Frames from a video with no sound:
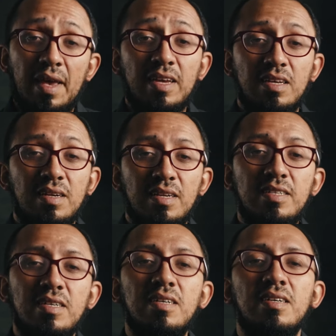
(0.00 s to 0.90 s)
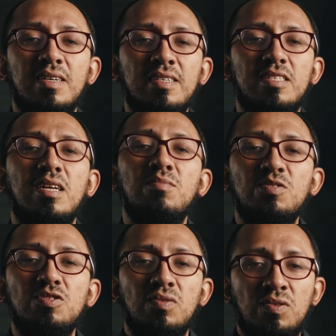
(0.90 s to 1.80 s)
En Inresa
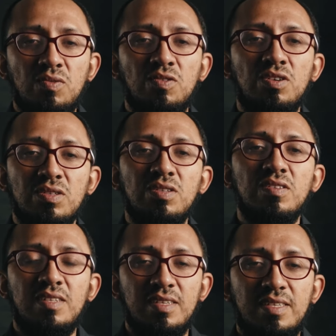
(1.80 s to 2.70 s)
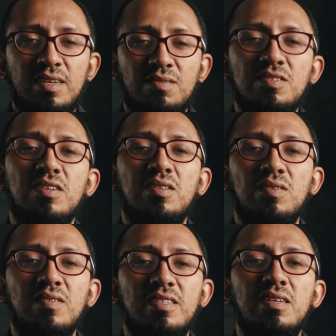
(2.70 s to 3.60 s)
estamos orgullosos de ser un
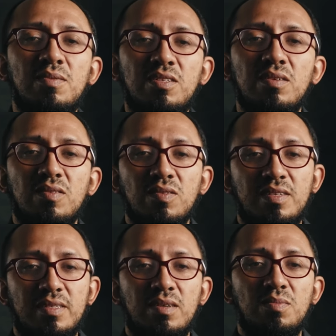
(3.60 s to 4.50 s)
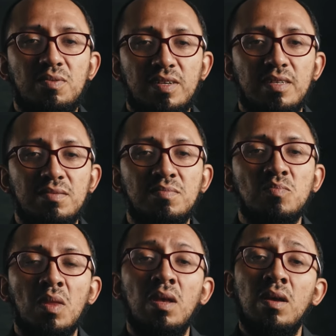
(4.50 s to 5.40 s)
centro de servicio autorizado por Canon,